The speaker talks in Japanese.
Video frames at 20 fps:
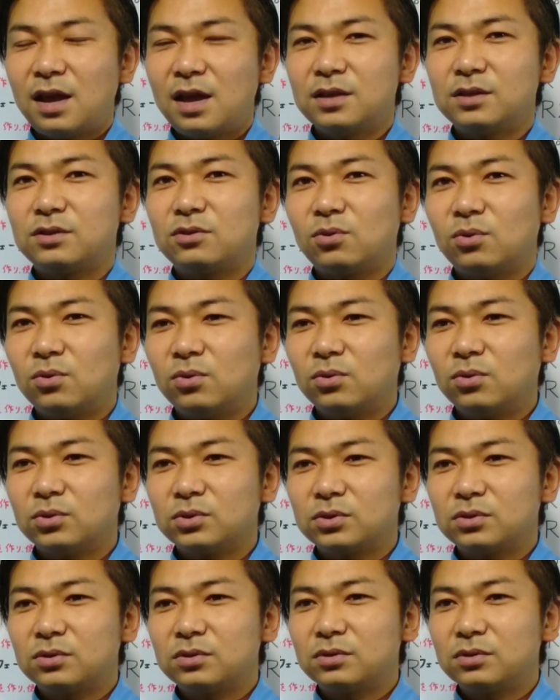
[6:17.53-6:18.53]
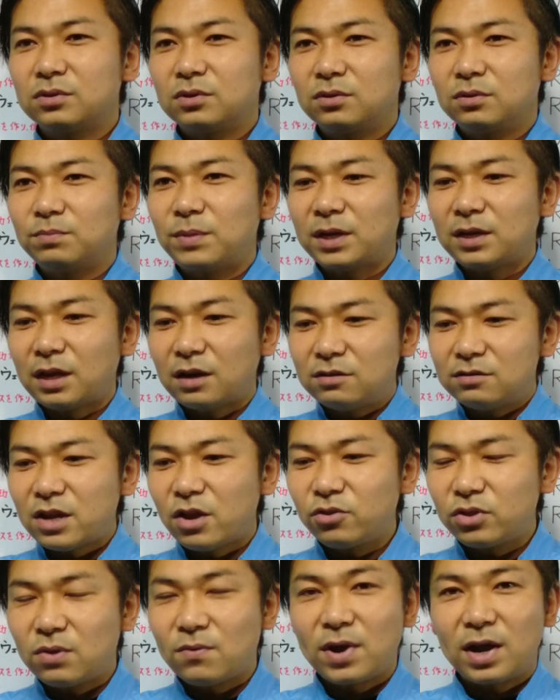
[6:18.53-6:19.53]
えっと、まあ、やるん
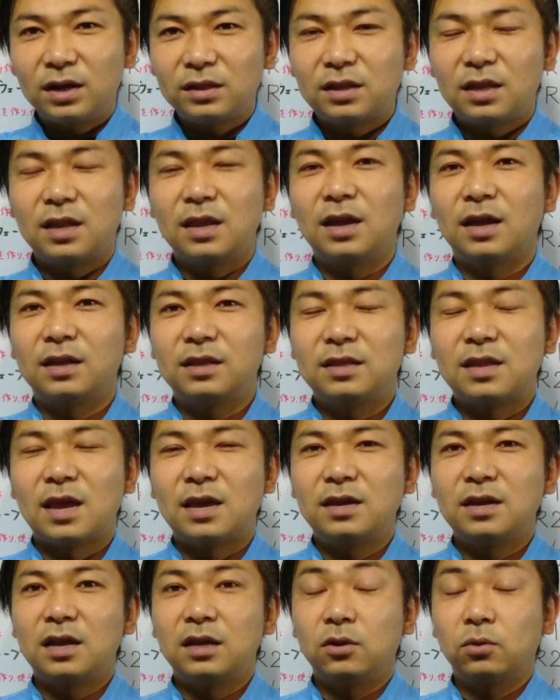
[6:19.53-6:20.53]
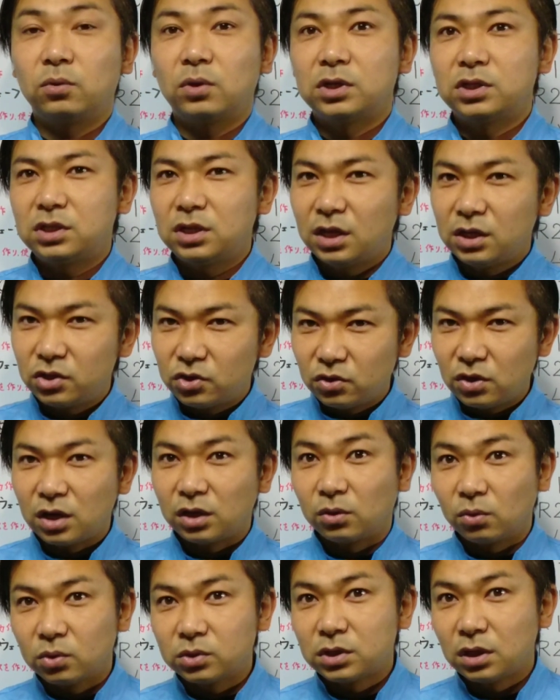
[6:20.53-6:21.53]
だよって分かっててやできないってことは試合中
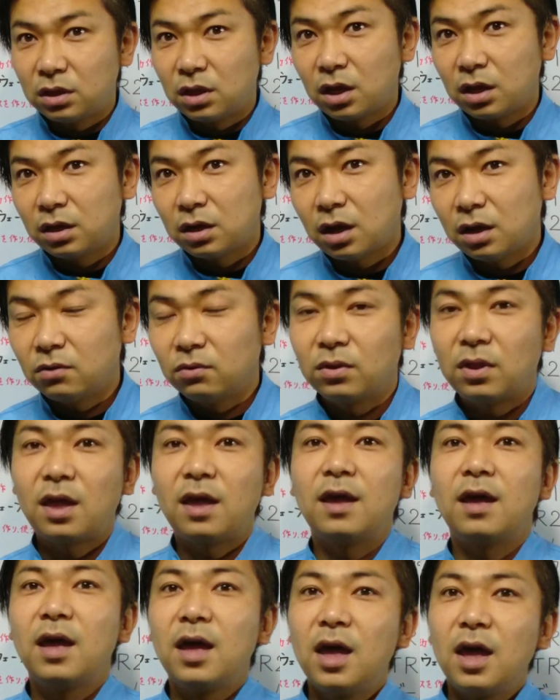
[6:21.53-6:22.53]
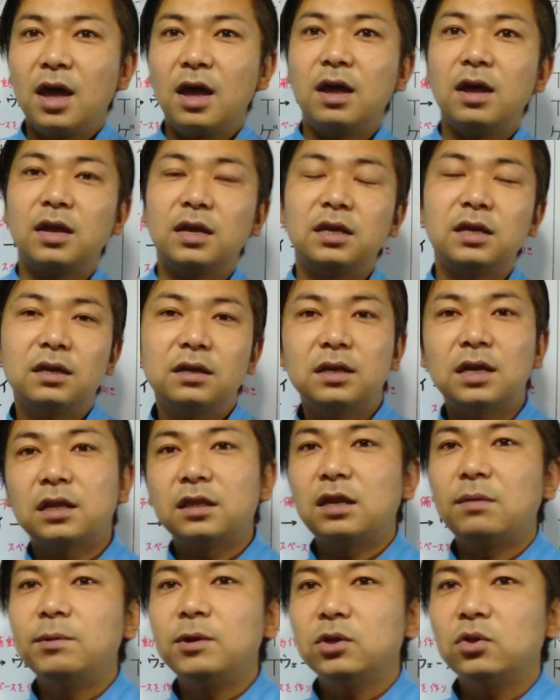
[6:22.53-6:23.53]
では当然できないので、えー、
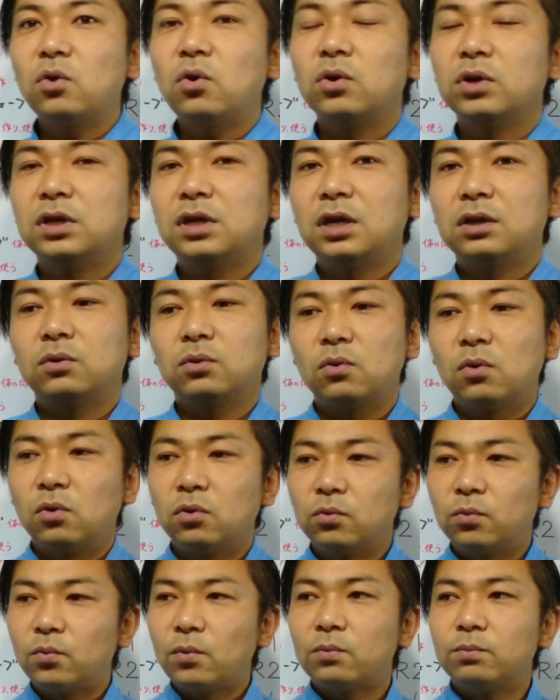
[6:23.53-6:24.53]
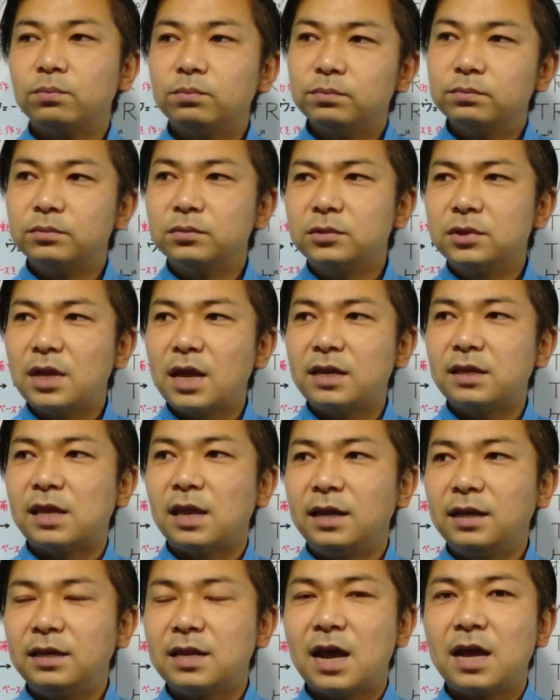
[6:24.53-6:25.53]
やってみると意外とこう、でき
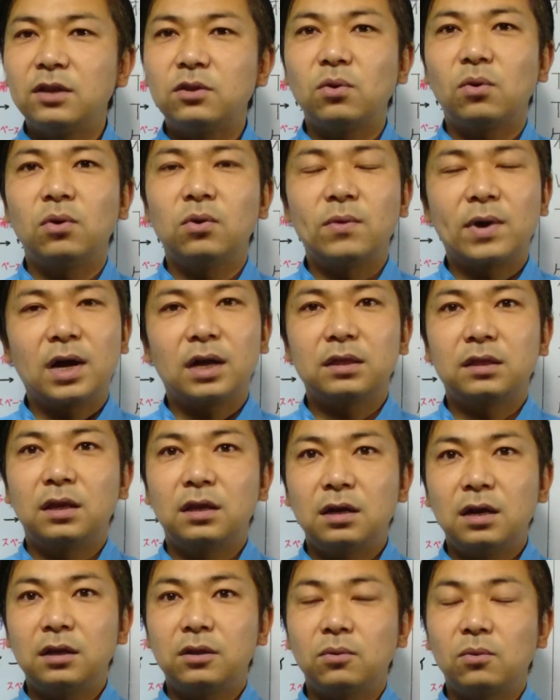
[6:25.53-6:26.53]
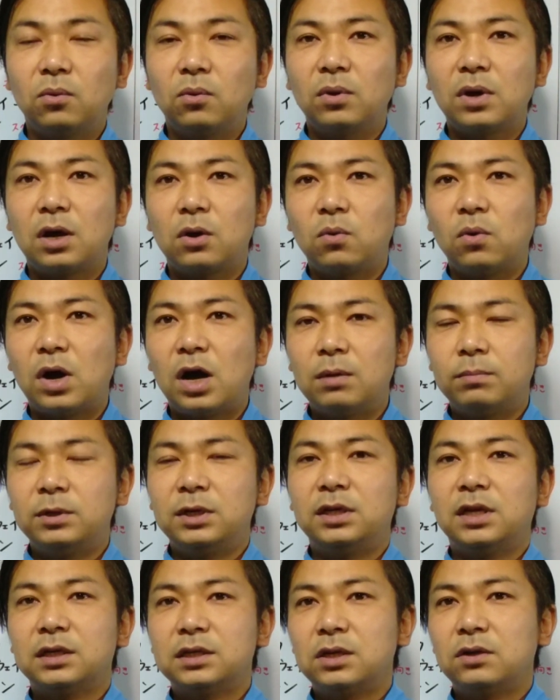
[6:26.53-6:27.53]
ていないところ、分かっていないところが、こう、あ
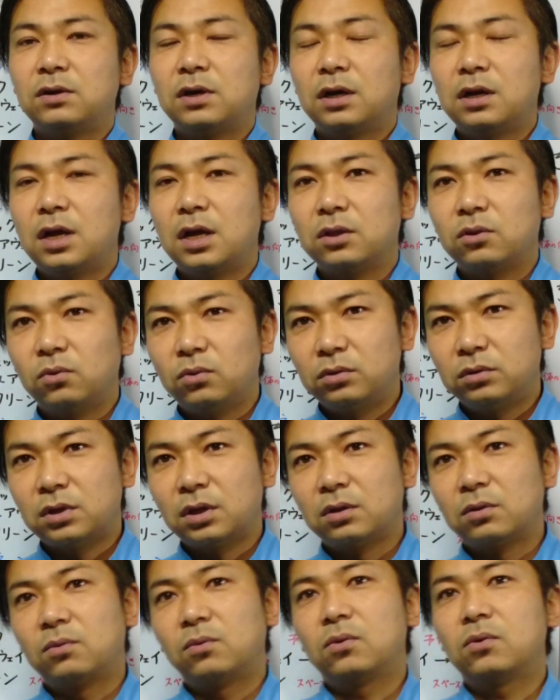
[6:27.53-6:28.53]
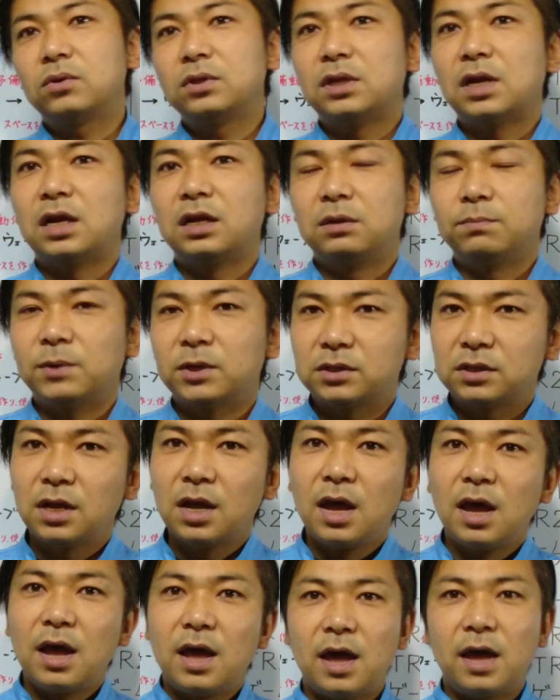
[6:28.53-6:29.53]
ぶり出せるかなといったところになりま
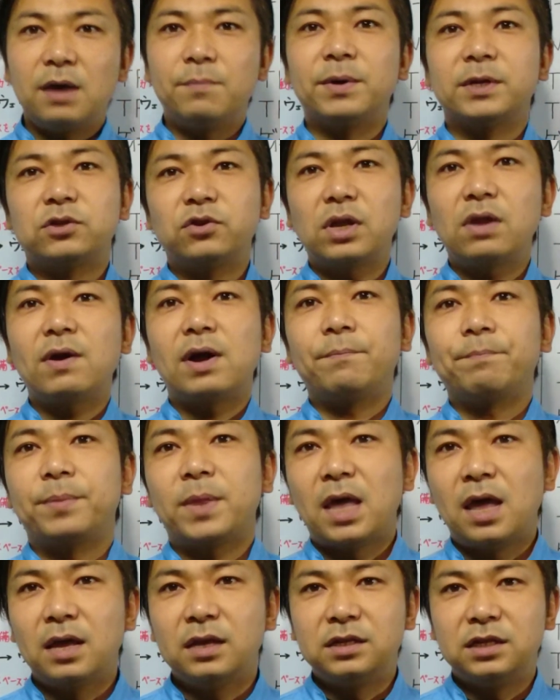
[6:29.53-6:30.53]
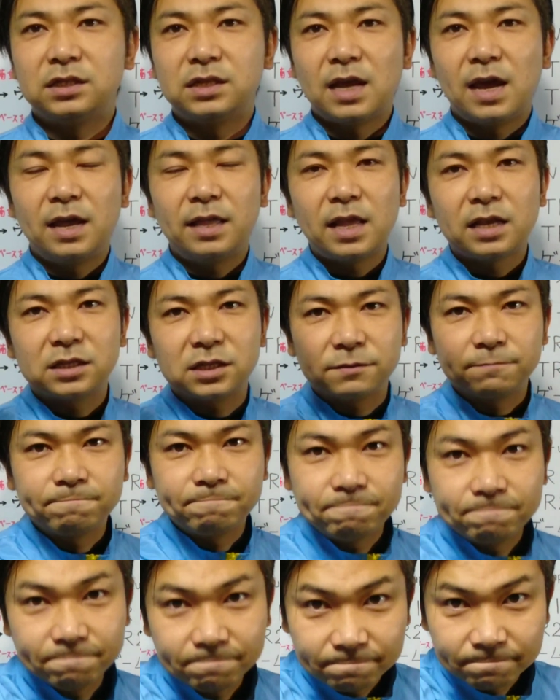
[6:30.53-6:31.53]
す。えー、まあ、それでは、実践編です
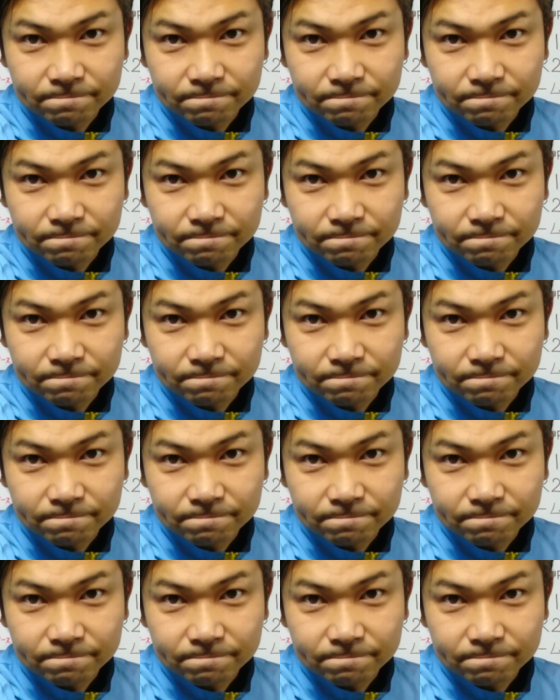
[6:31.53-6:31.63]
